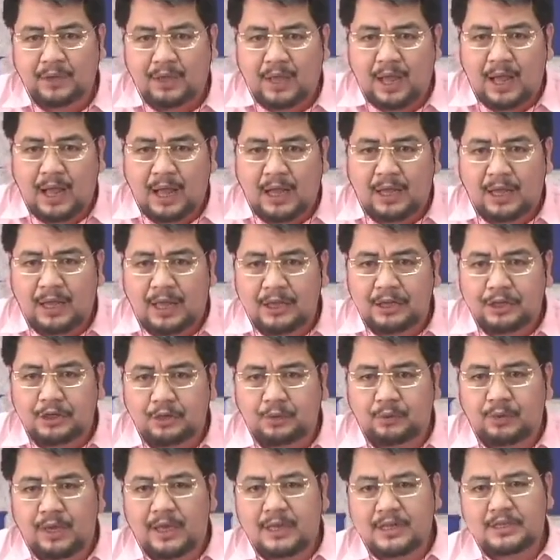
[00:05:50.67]
Ang uh, ah,
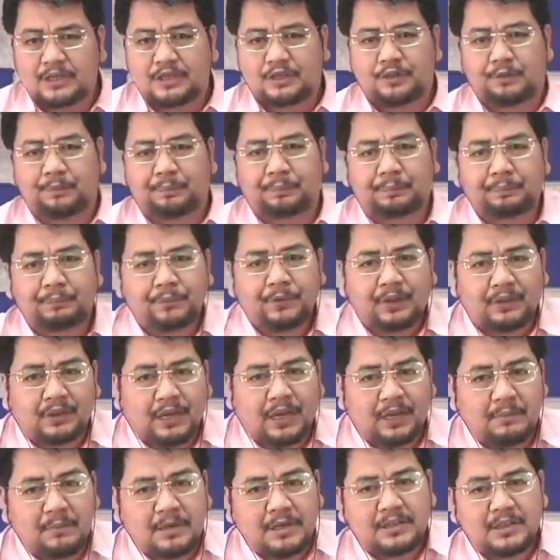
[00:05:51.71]
US,
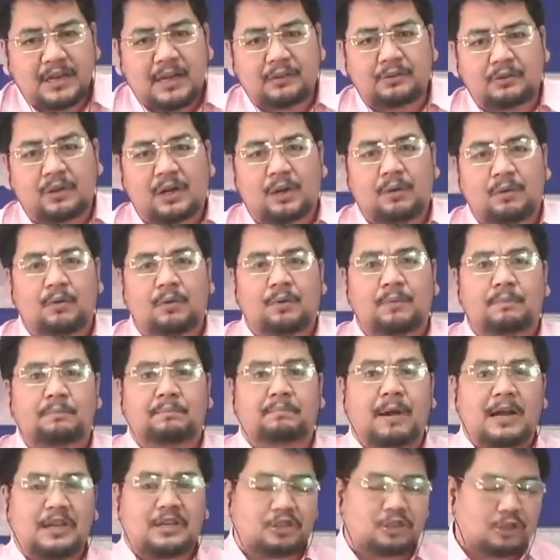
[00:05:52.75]
dahil masyado raw hong
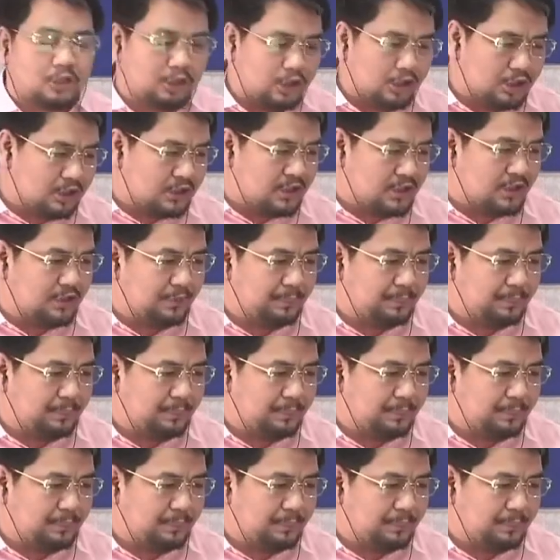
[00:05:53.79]
bastos.